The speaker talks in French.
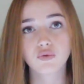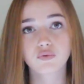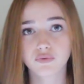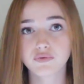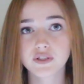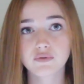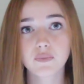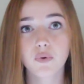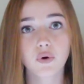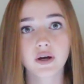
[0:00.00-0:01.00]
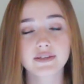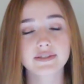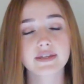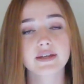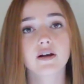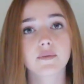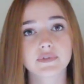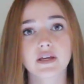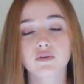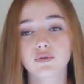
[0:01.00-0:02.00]
Donc continuez de progresser comme
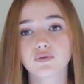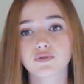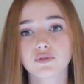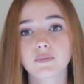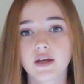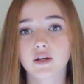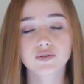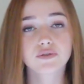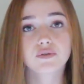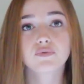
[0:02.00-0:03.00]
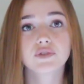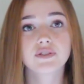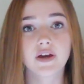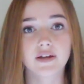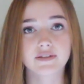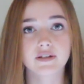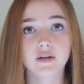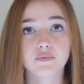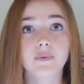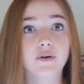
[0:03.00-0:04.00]
ça dans YouTube et continuez de vous divertir.
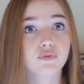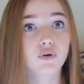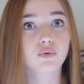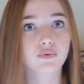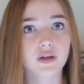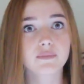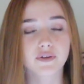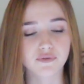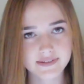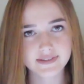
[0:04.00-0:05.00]
Et puis bah, vous rencontrer bien sûr.